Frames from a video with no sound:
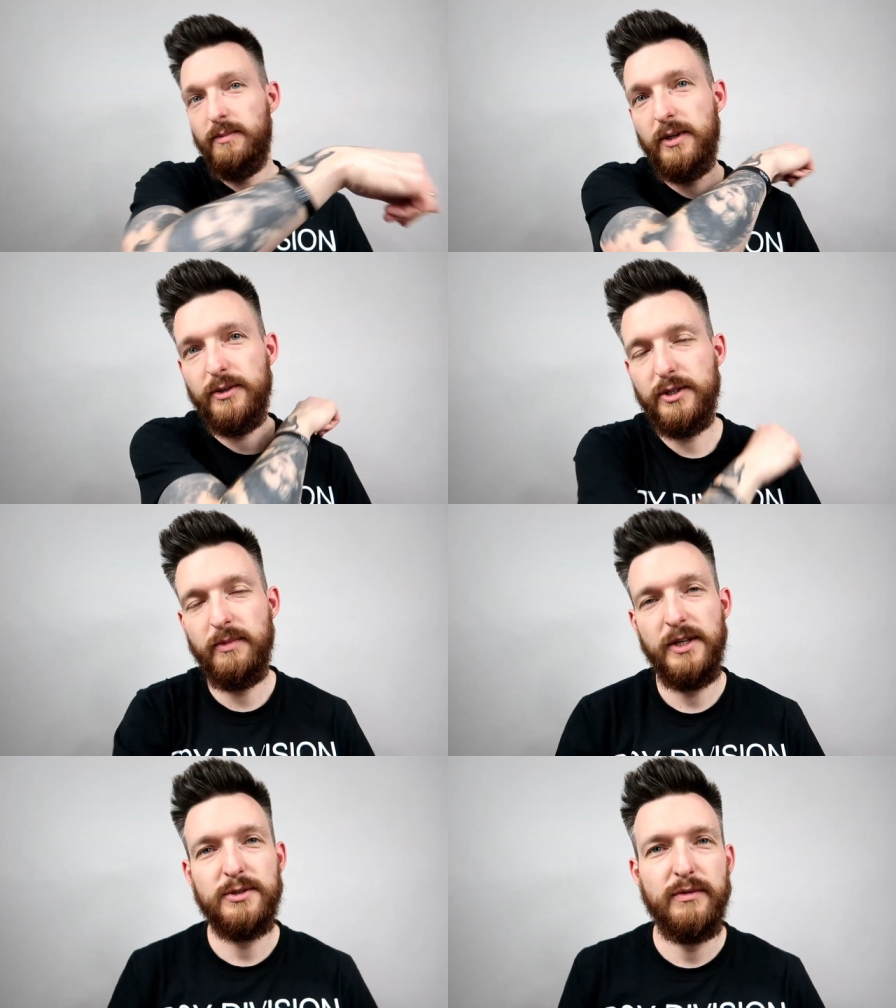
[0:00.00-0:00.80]
Siemanko,
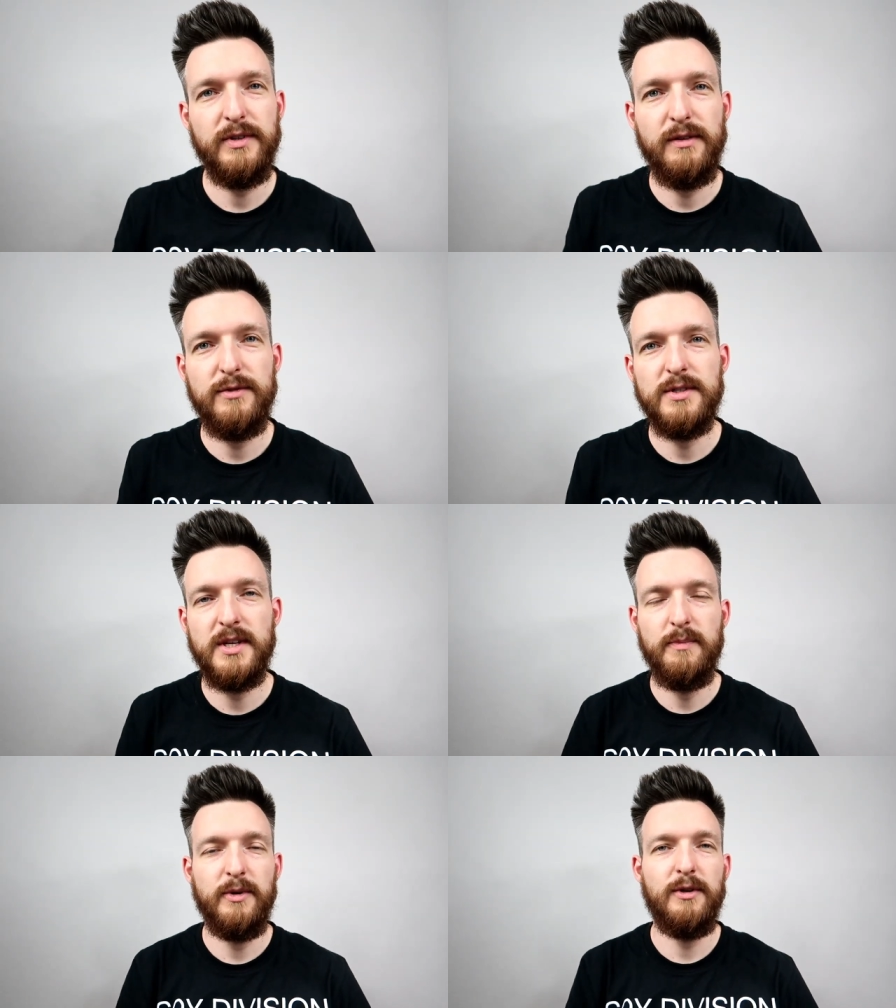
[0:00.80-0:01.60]
siemaneczko, witam
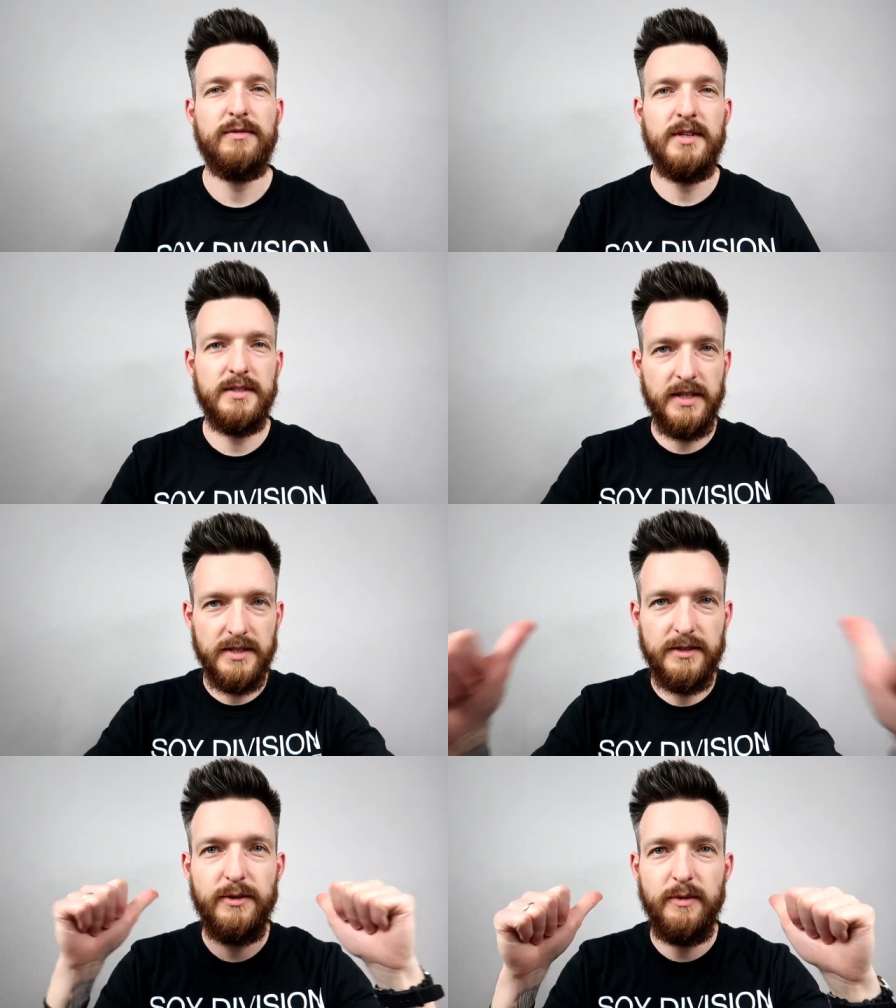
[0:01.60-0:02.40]
wszystkich ponownie z
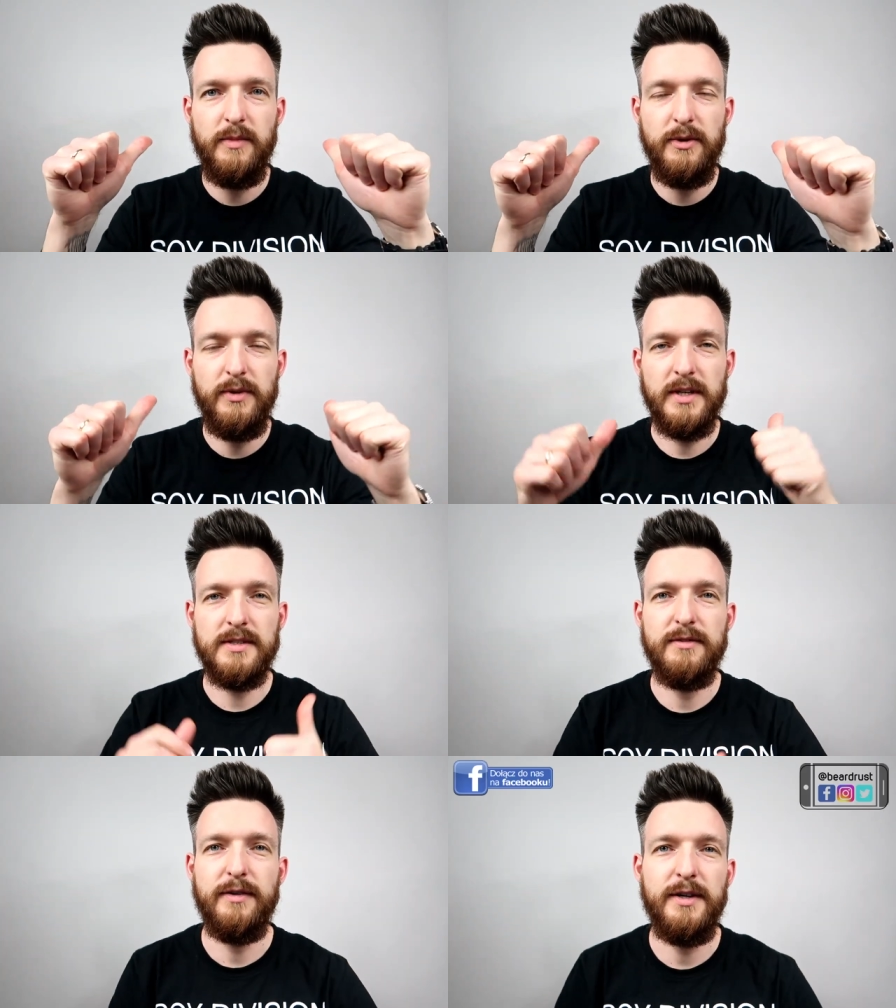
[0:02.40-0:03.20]
tej strony
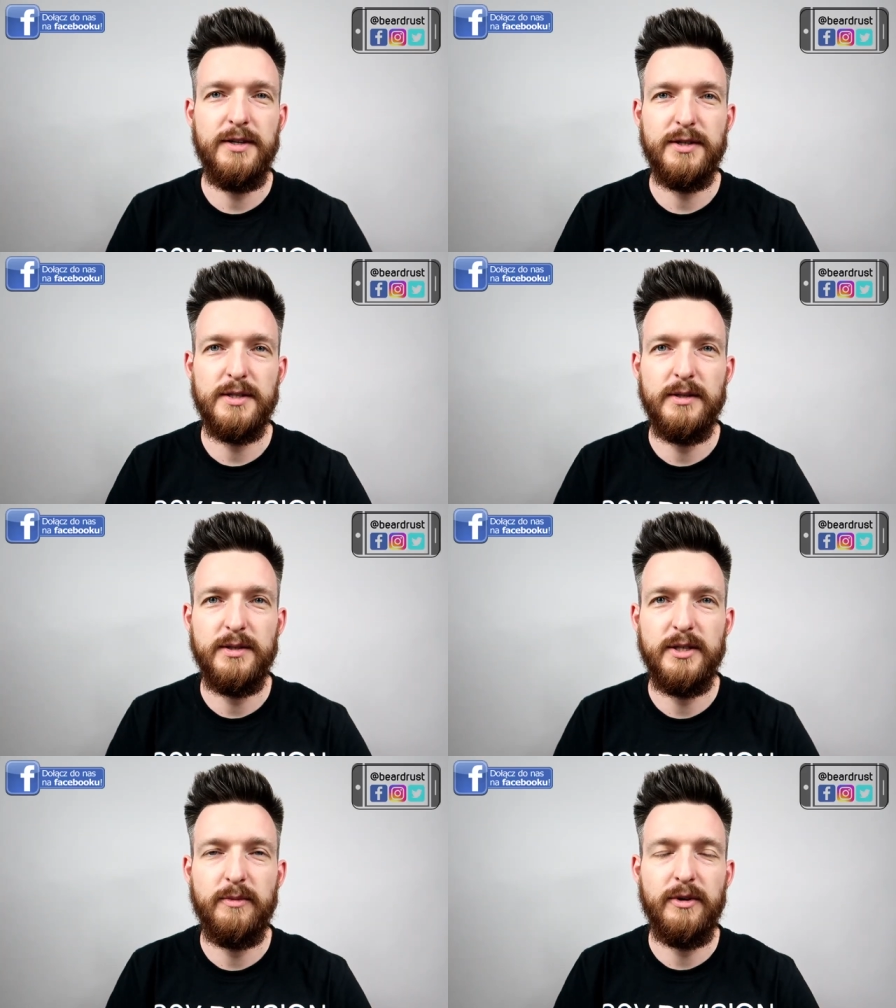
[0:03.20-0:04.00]
Buildrust. Fajnie, że
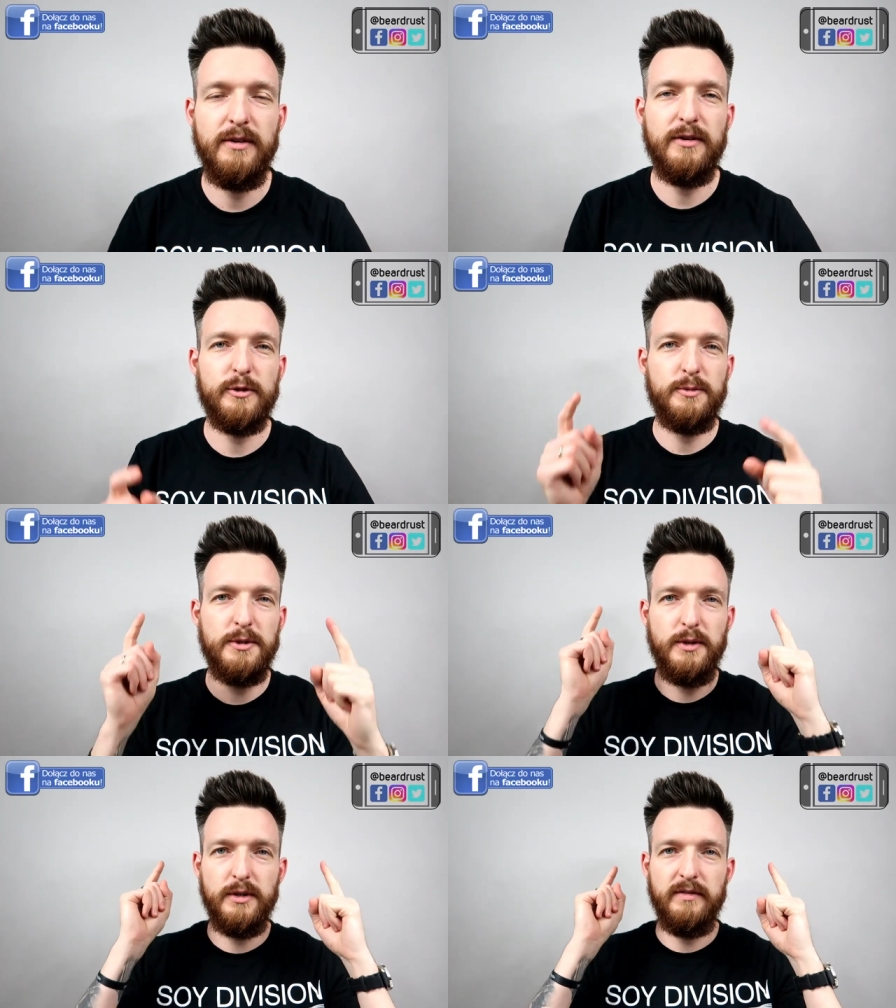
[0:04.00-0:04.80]
jesteście, ponieważ
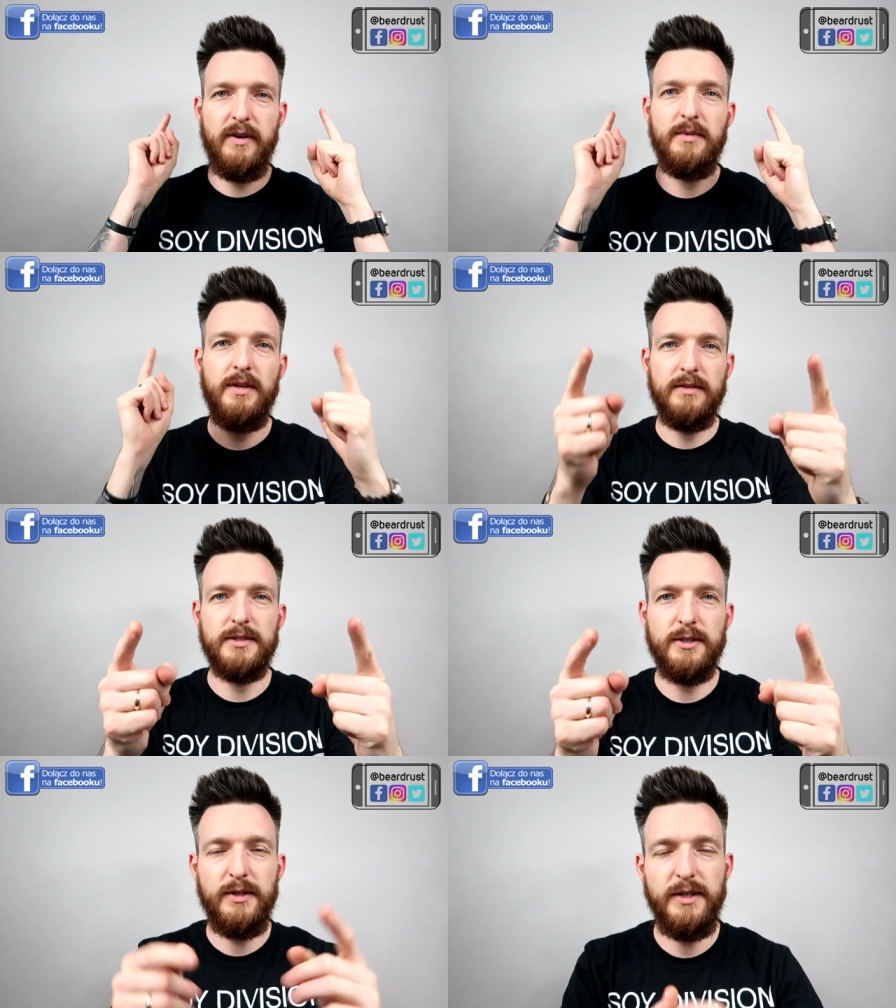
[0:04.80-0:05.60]
przygotowałem dla
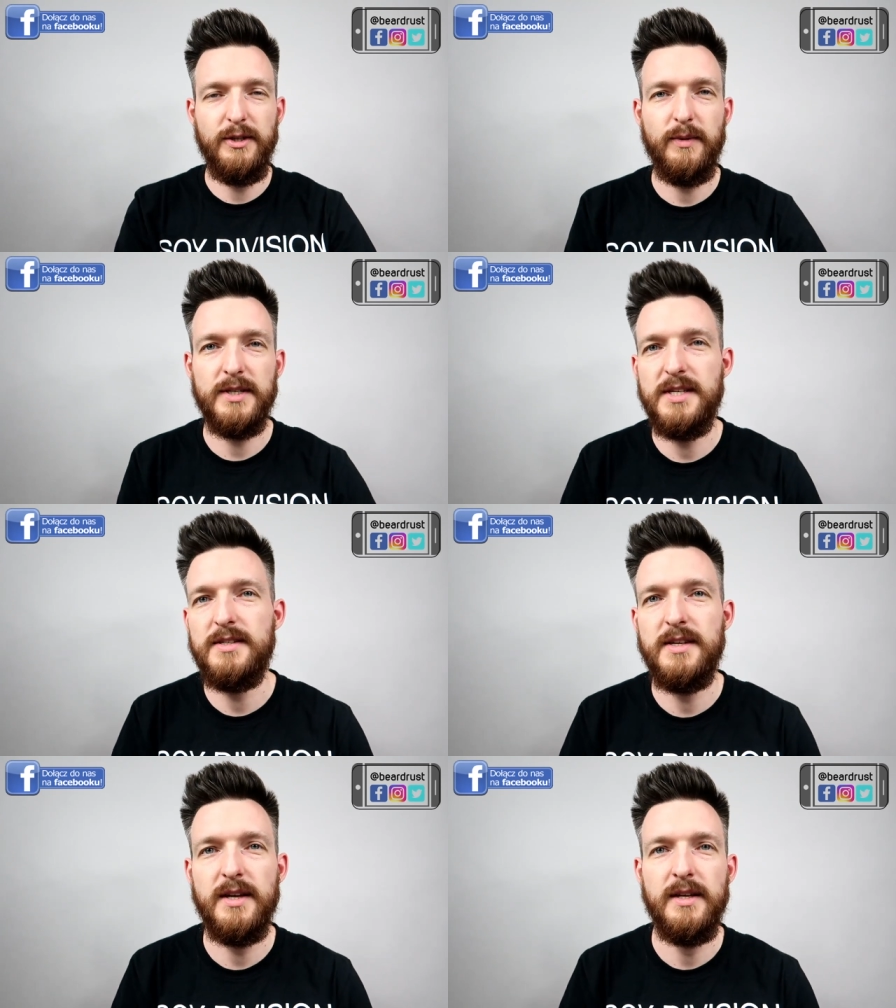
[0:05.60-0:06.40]
Was kolejną
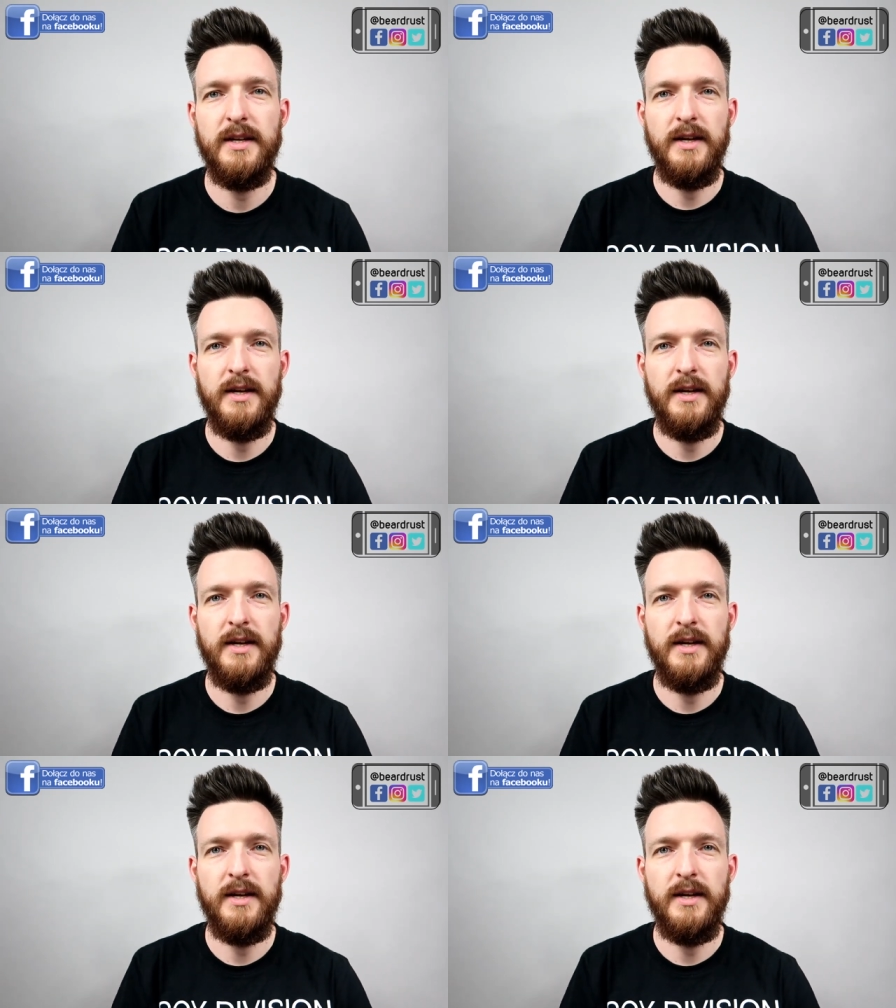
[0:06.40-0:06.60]
recenzję.